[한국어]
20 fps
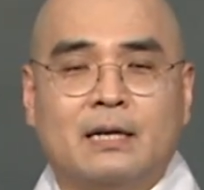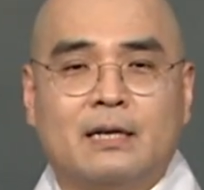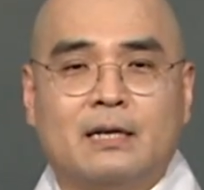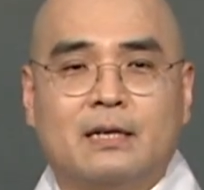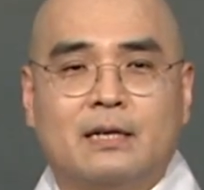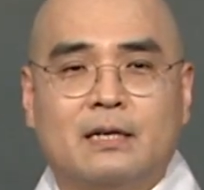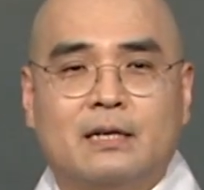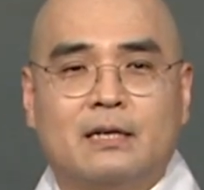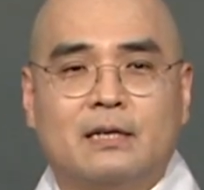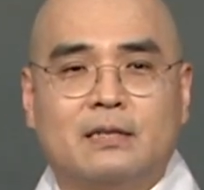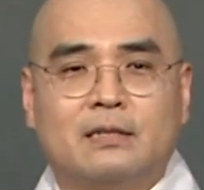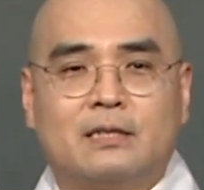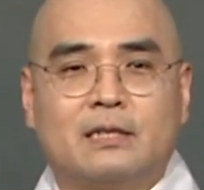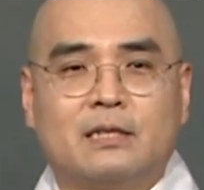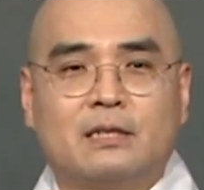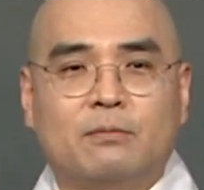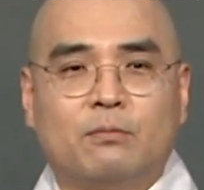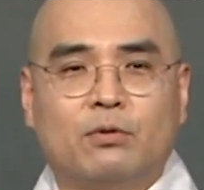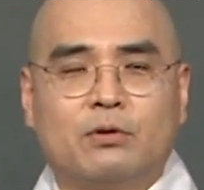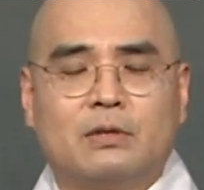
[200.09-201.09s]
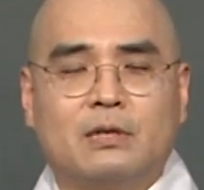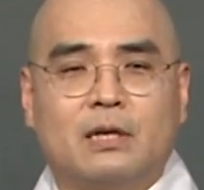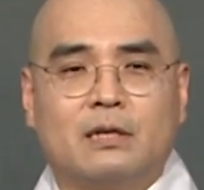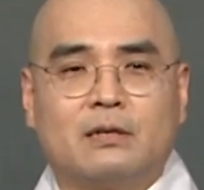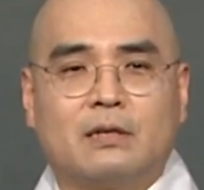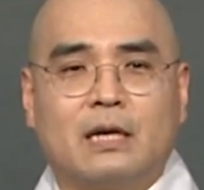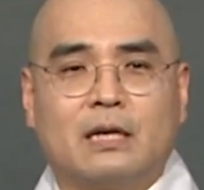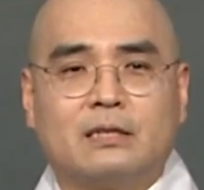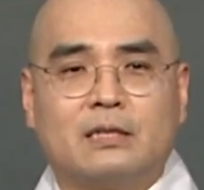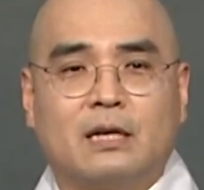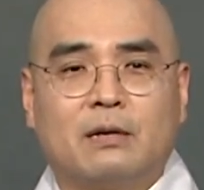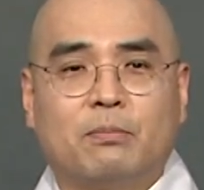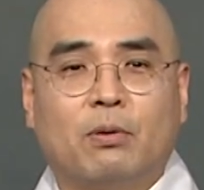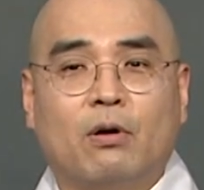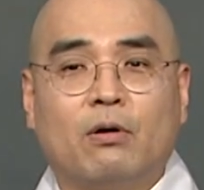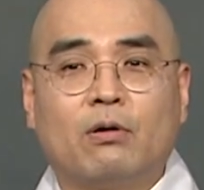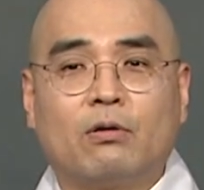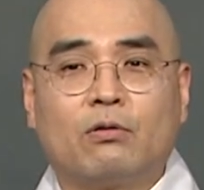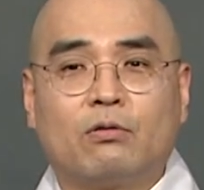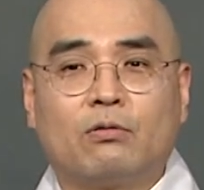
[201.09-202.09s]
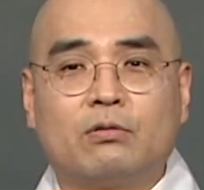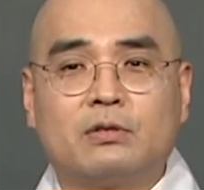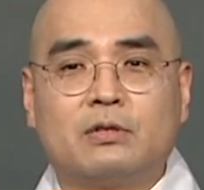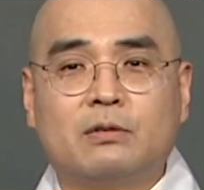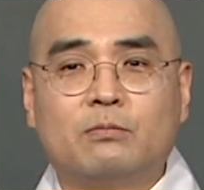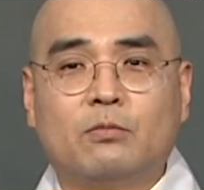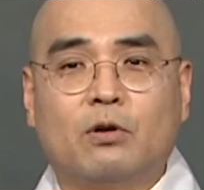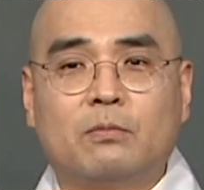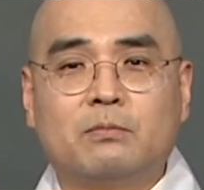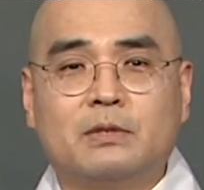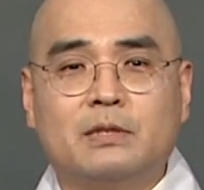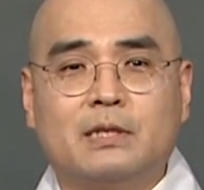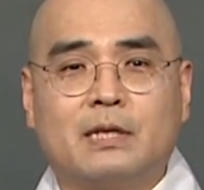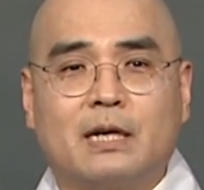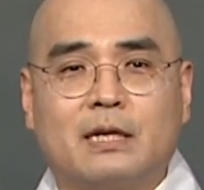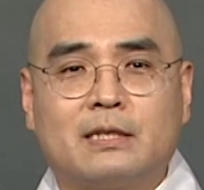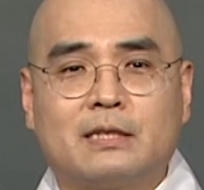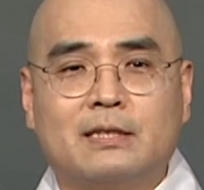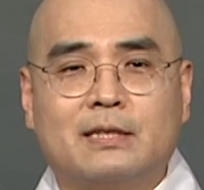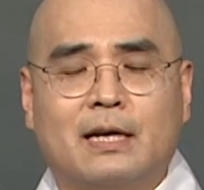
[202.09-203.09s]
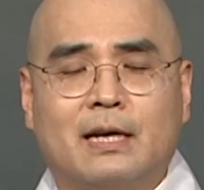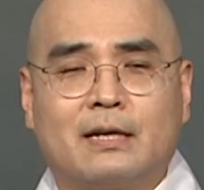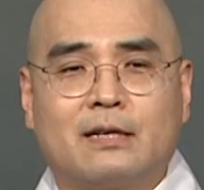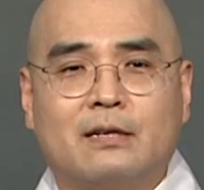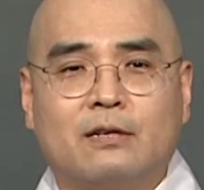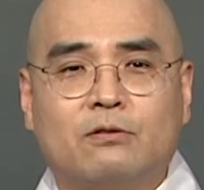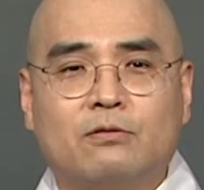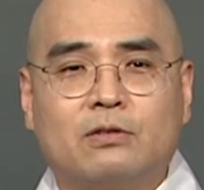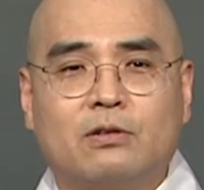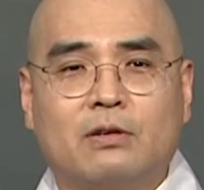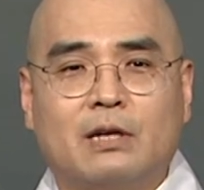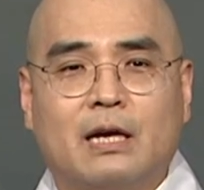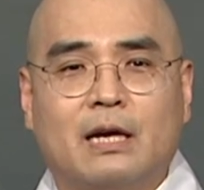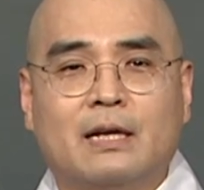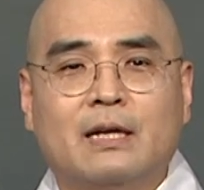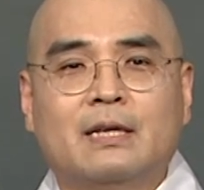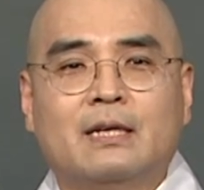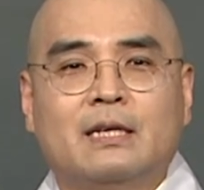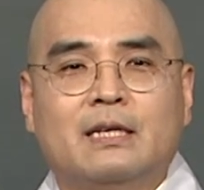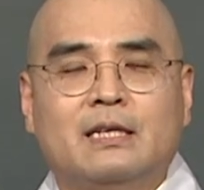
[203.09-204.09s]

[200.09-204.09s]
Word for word: 어, 지금 볼 때는 굉장히 번거롭고 쓸모없는 일 같은데 그리고 저게